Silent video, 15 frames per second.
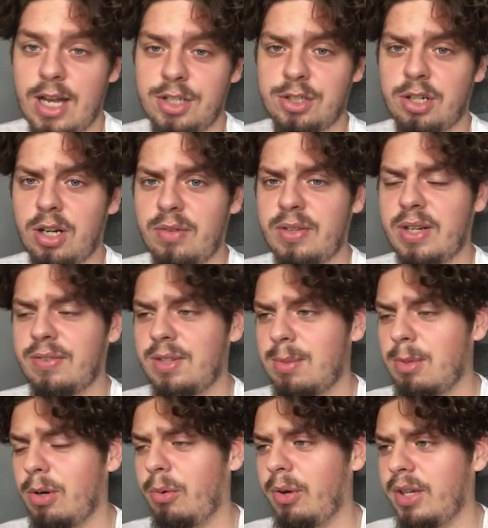aczkolwiek w
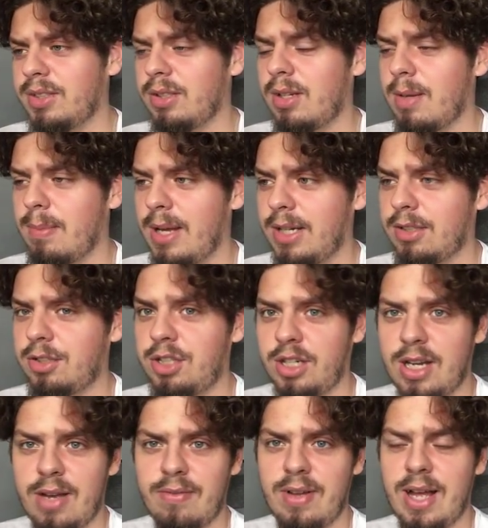tym roku jest ona bardzo
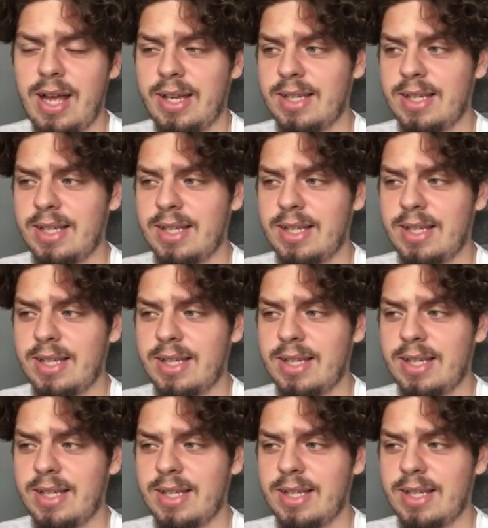ciekawa,